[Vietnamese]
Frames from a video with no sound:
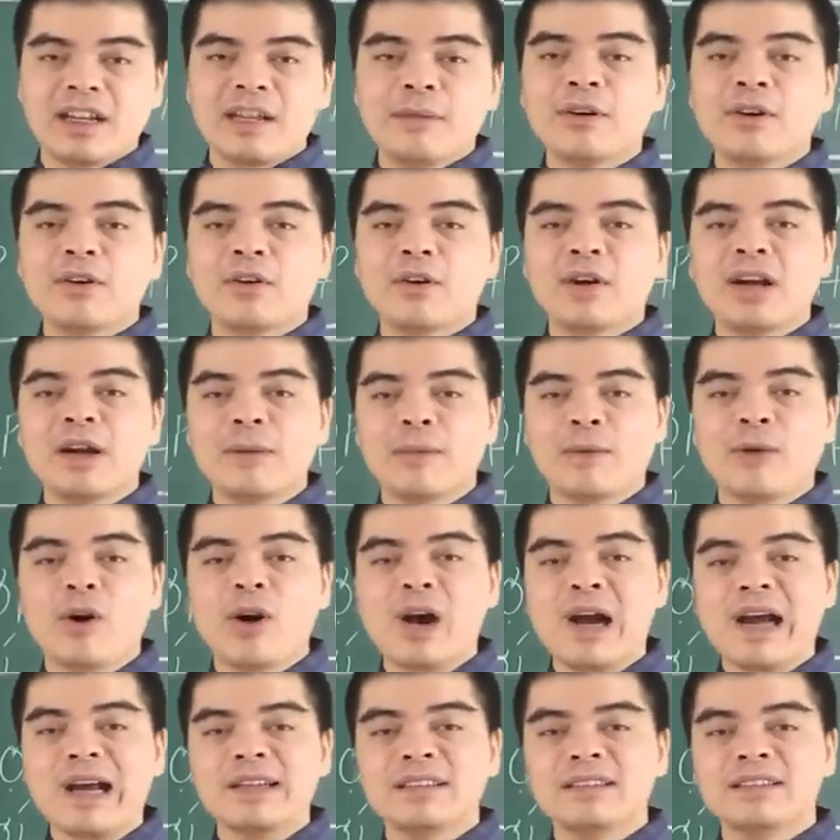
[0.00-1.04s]
nếu mà có gặp
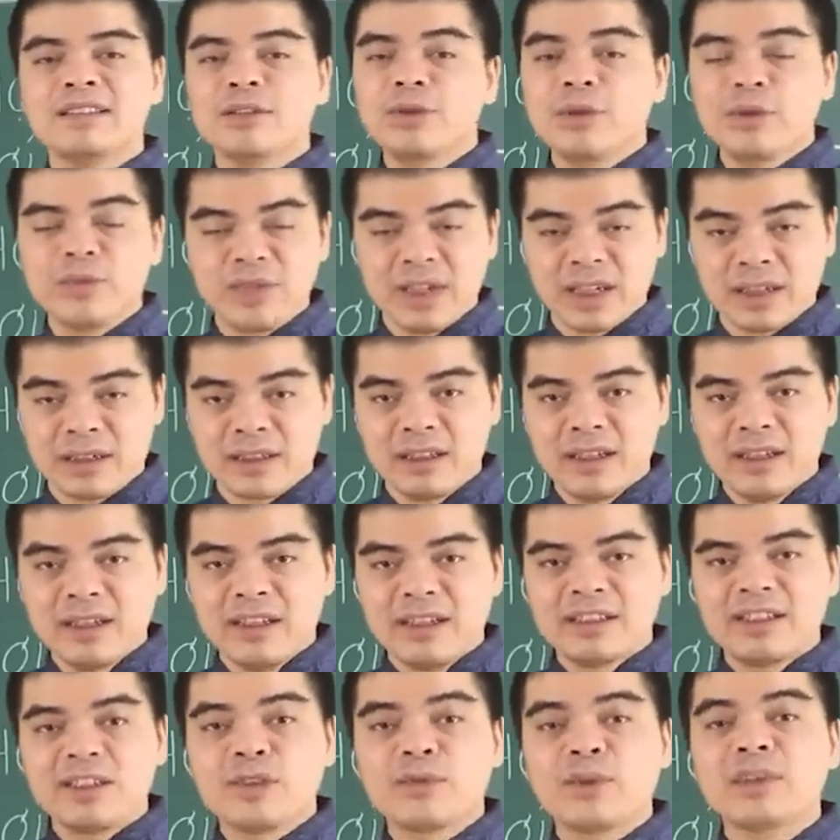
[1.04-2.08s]
khó khăn trong công việc
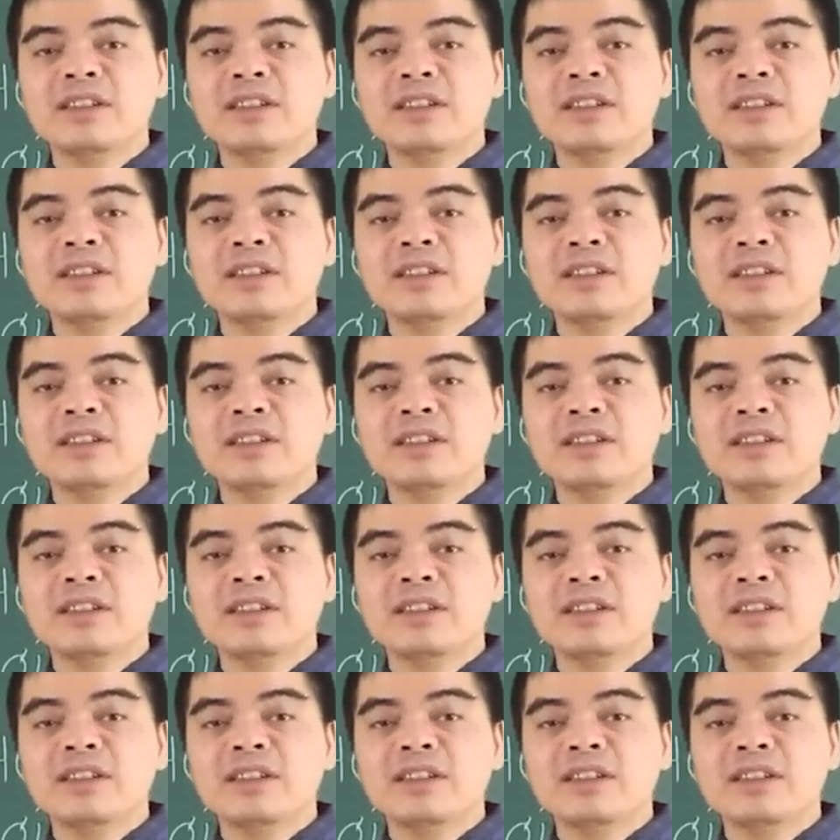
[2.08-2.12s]
thì